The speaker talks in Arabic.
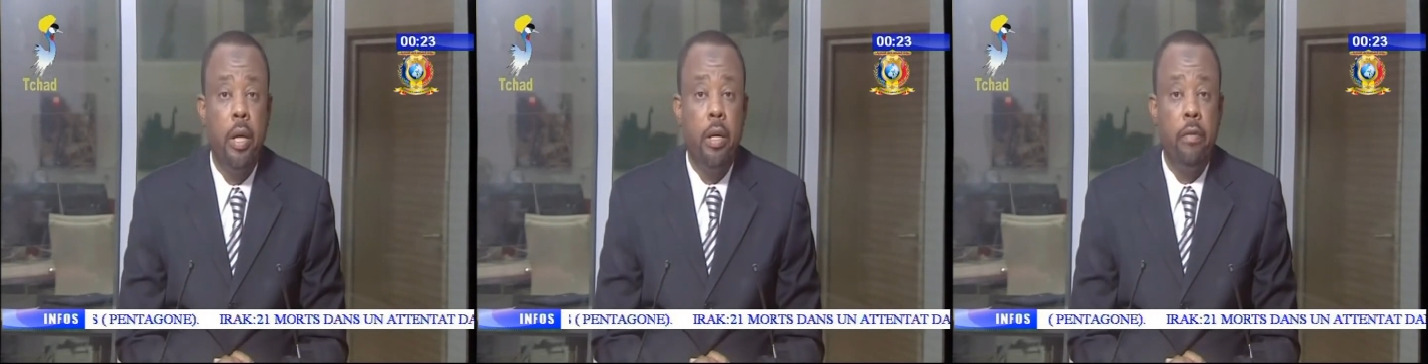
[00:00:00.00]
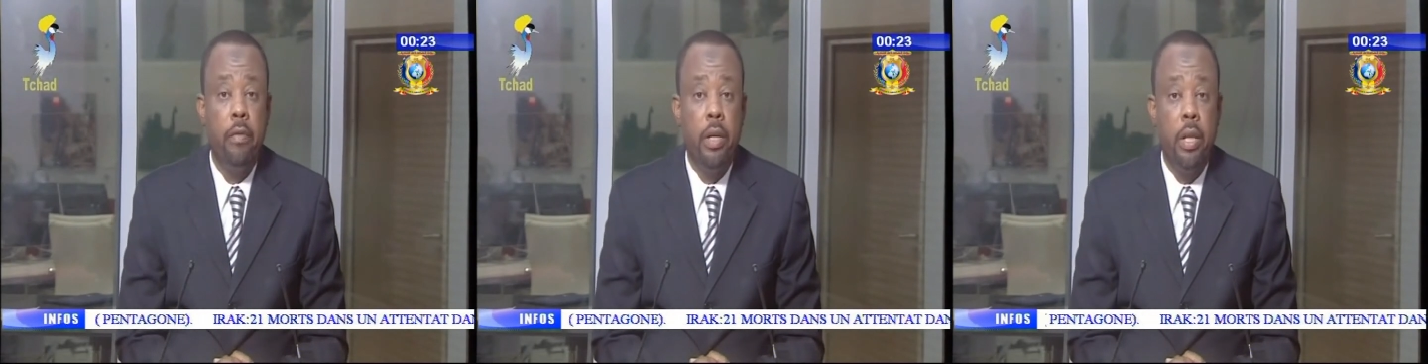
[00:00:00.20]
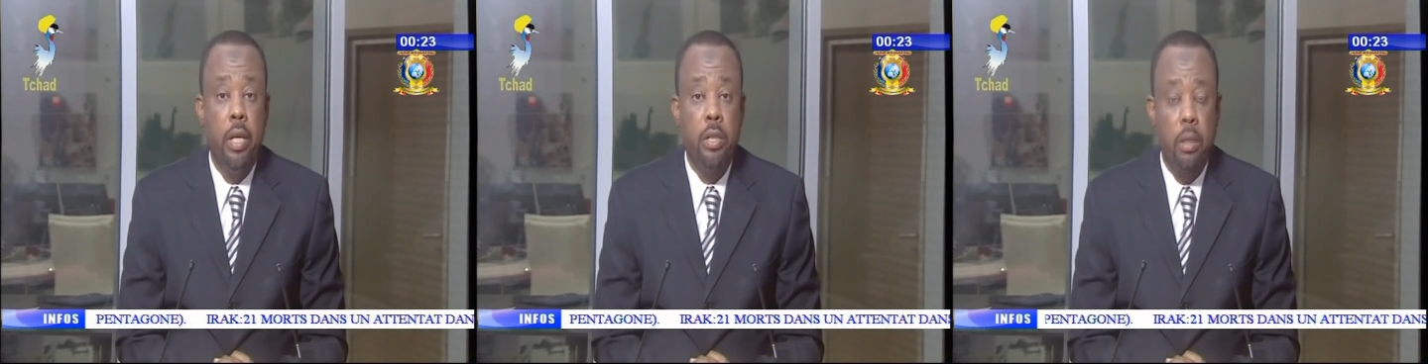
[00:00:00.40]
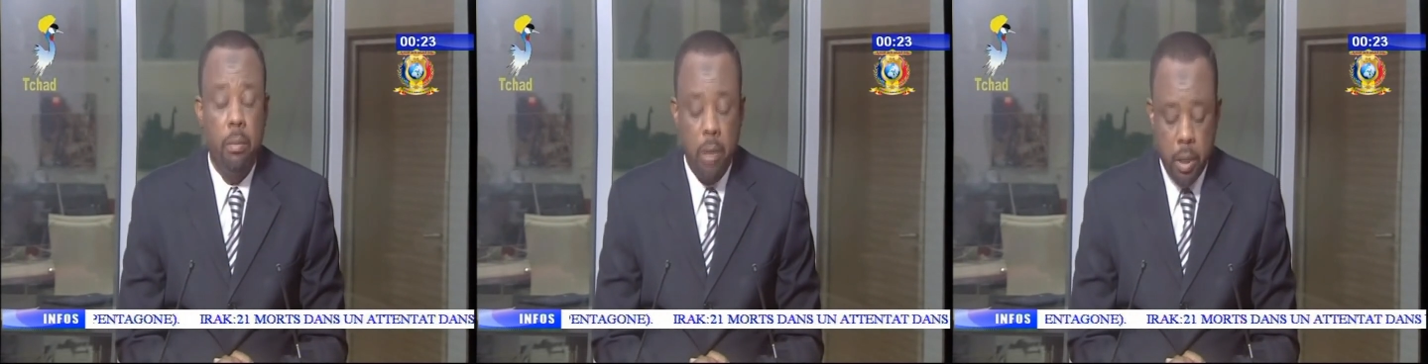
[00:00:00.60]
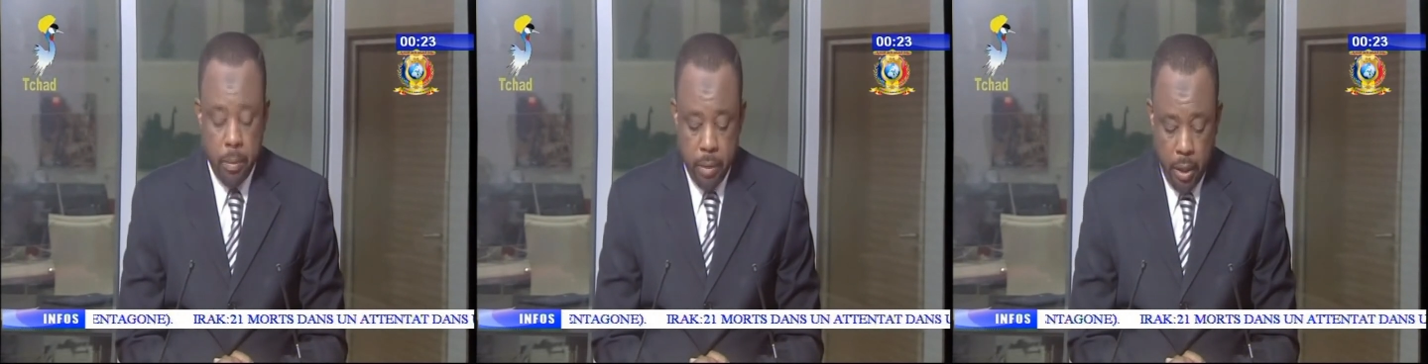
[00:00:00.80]
فإن
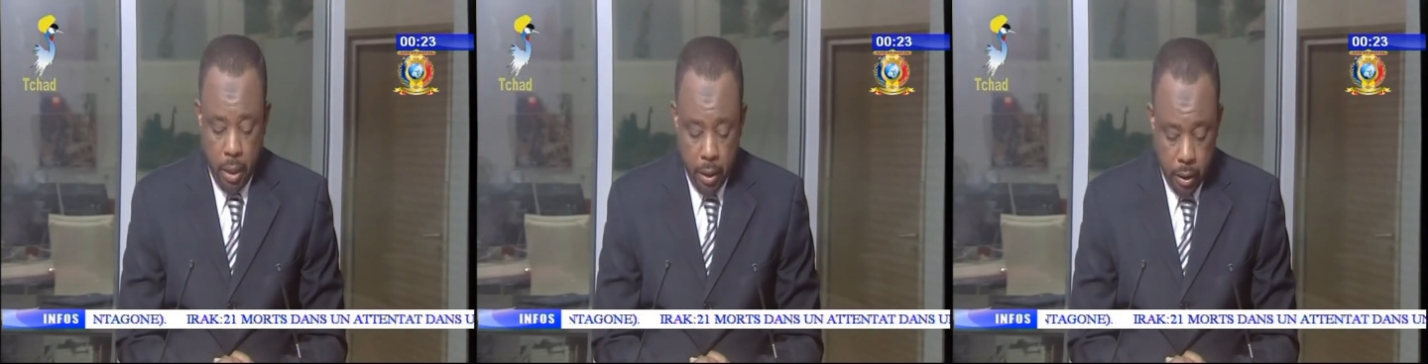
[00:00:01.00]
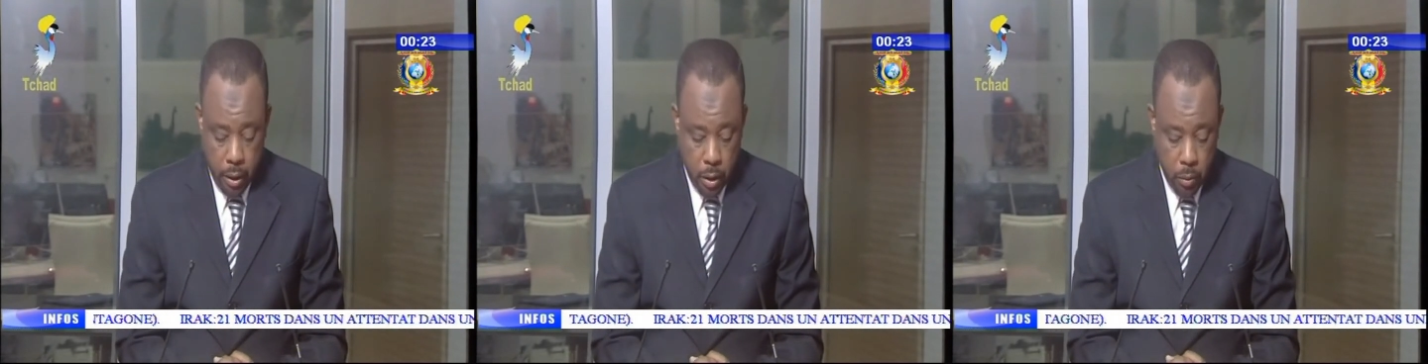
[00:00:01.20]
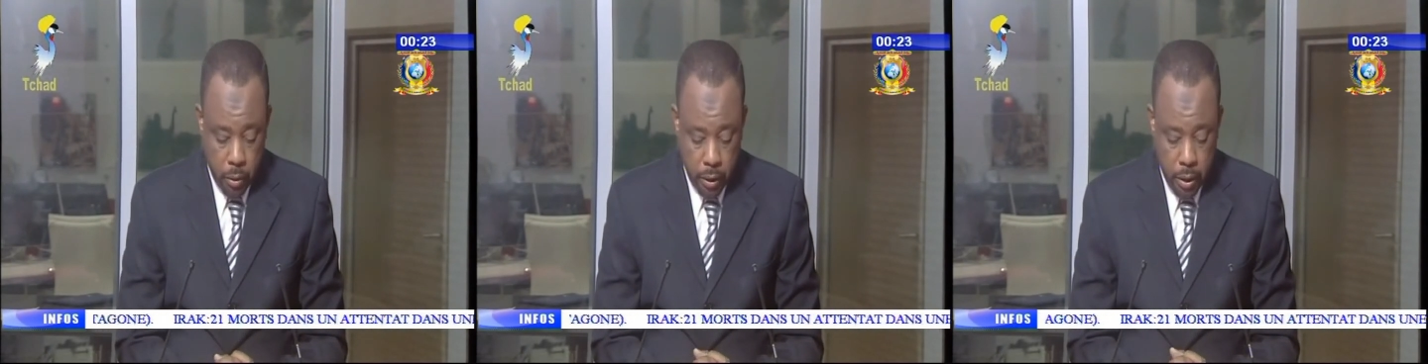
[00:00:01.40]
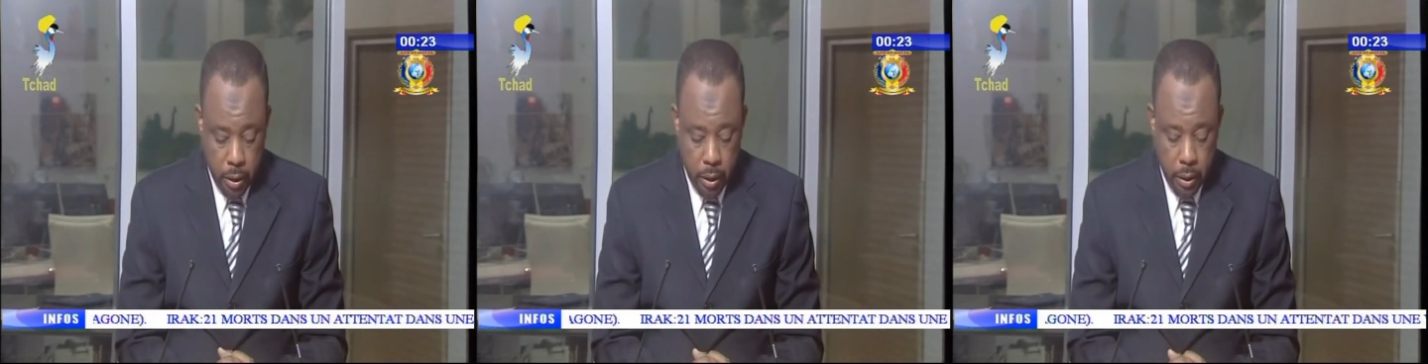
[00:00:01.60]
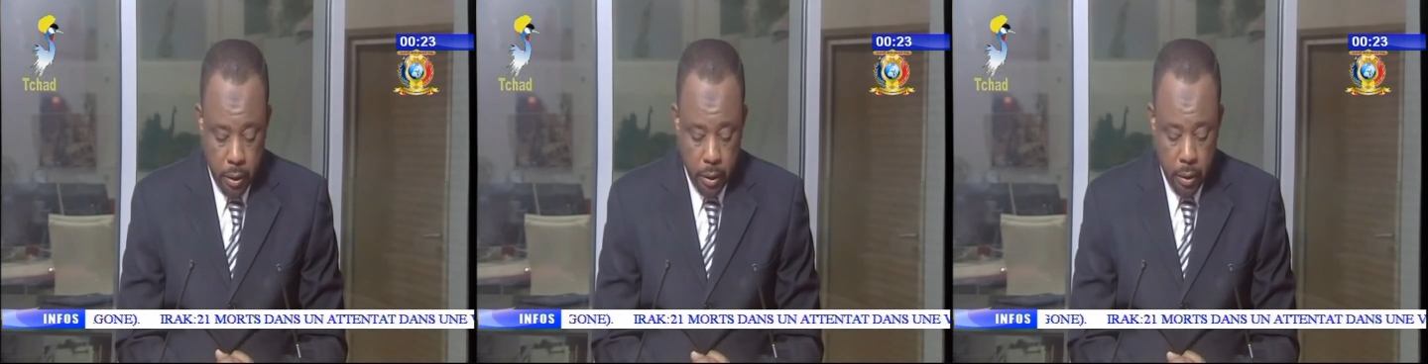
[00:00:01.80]
شباب الحركة
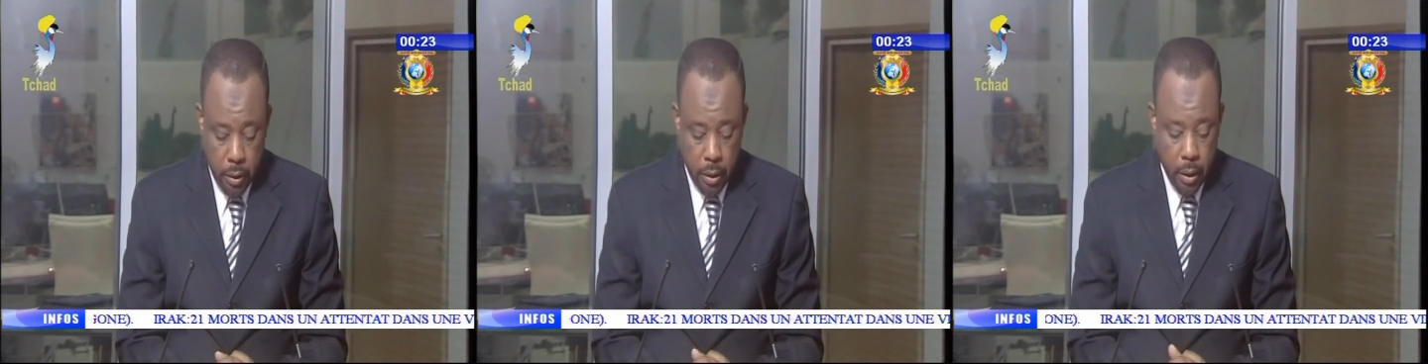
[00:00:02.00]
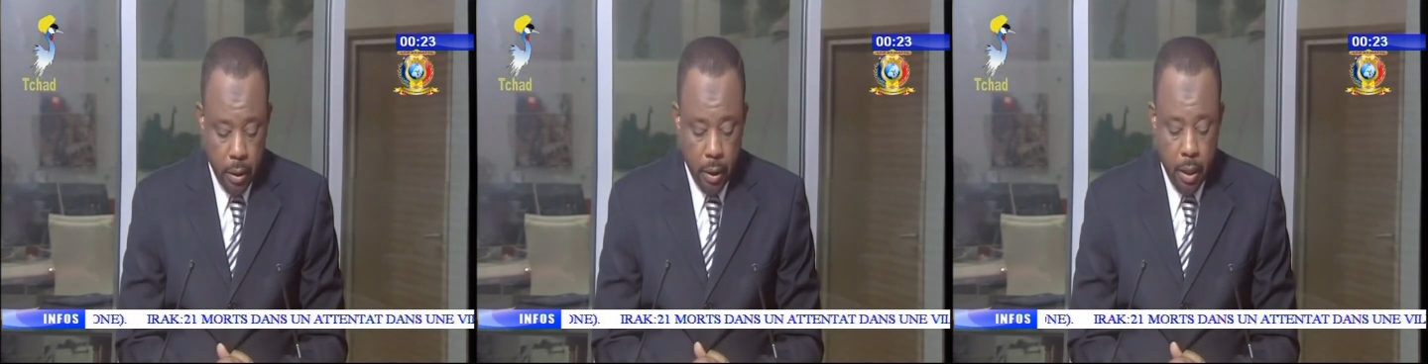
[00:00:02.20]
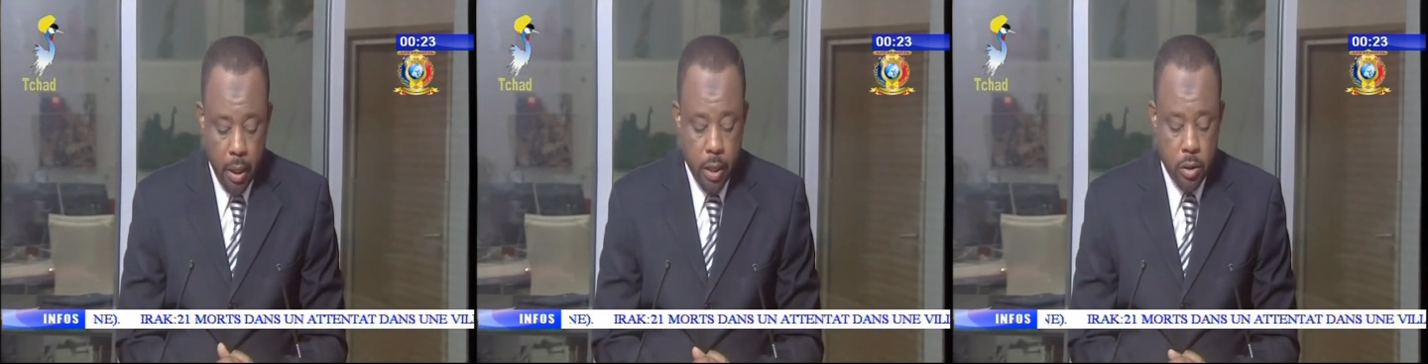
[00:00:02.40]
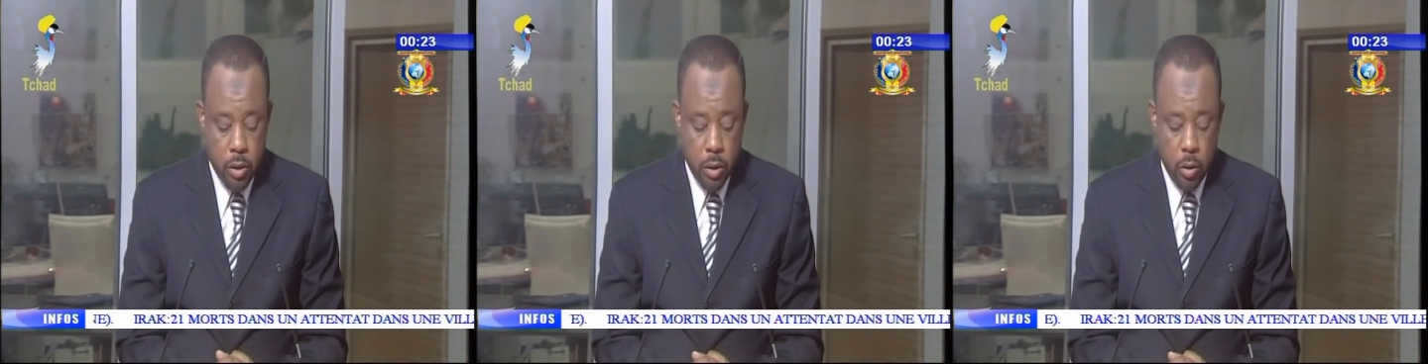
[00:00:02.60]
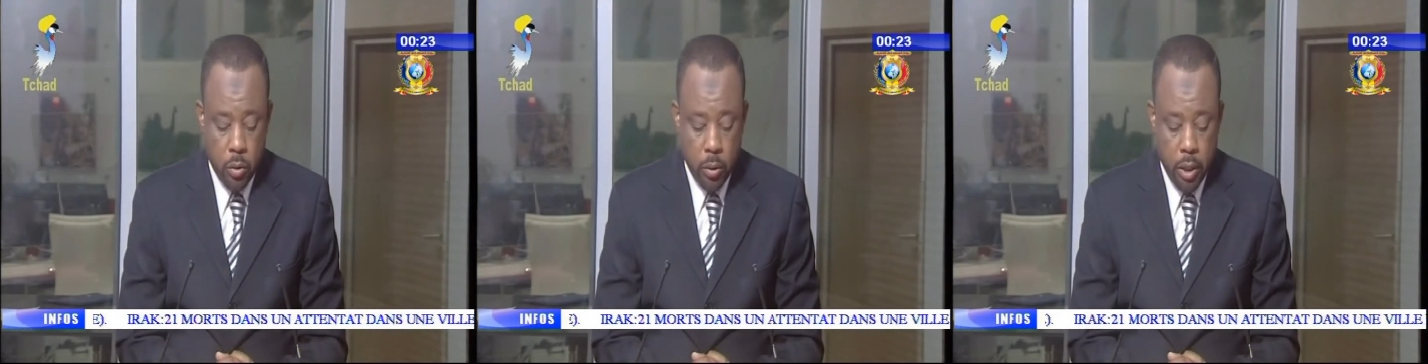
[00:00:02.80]
الوطنية للإنقاذ
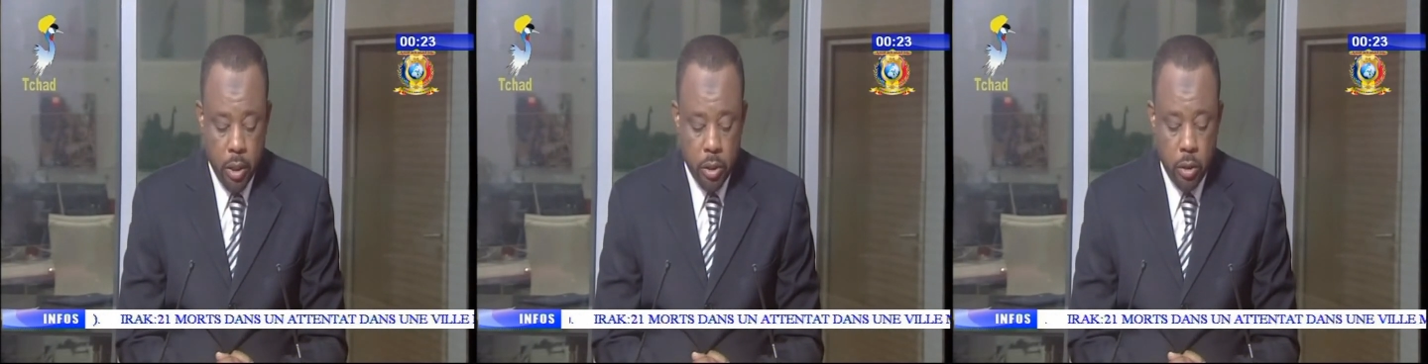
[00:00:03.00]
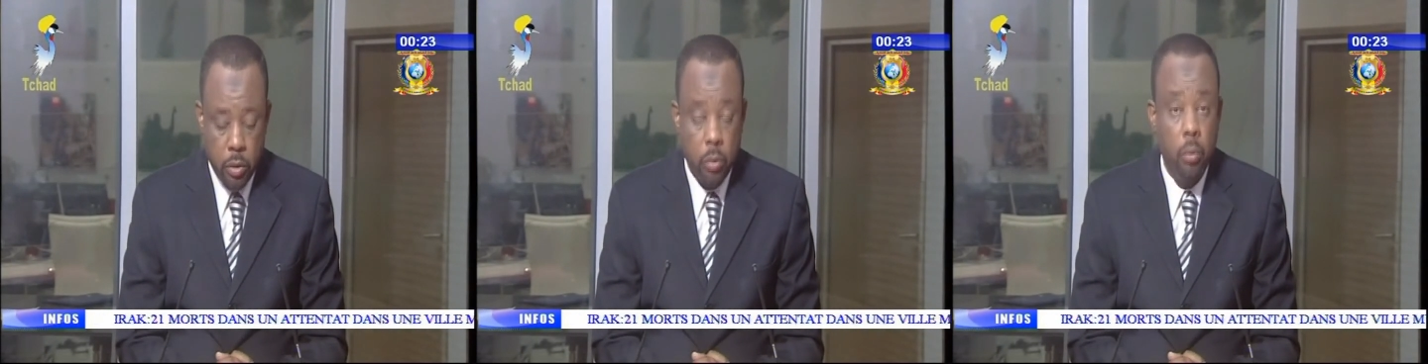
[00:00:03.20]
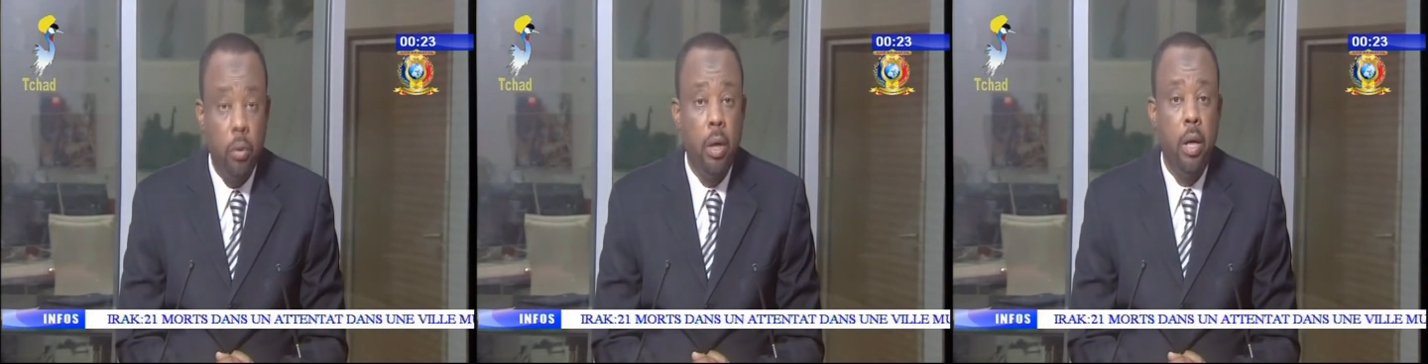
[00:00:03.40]
يناشد